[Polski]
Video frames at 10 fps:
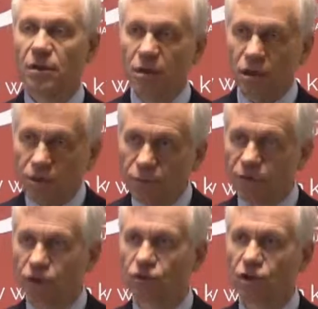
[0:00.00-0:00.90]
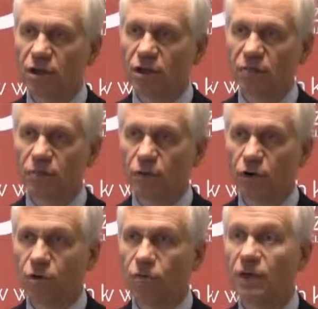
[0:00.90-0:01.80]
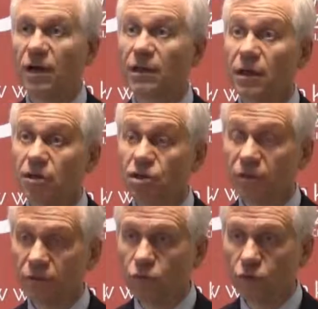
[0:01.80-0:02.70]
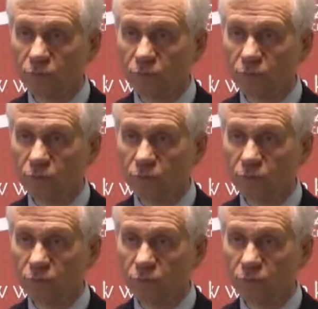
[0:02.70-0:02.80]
i powtórzenie wyborów, a także wybór